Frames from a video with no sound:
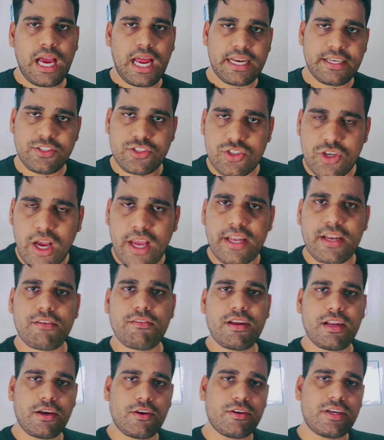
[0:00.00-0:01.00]
అండ్ జాయిన్
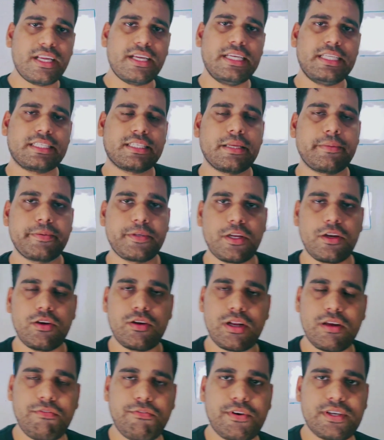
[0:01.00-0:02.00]
అవ్వాలనుకుంటే డిస్క్రిప్షన్లో
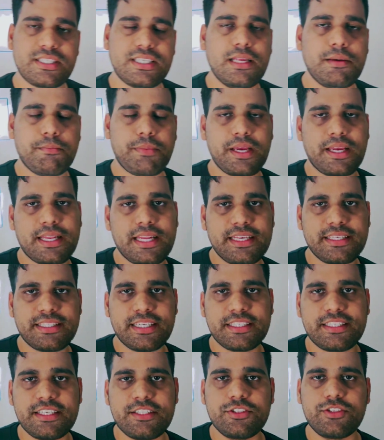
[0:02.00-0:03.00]
ఉన్న ఫస్ట్ లింక్ పై క్లిక్
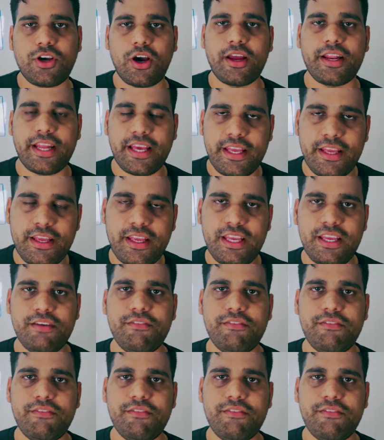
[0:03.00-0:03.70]
చేసి జాయిన్ అయ్యి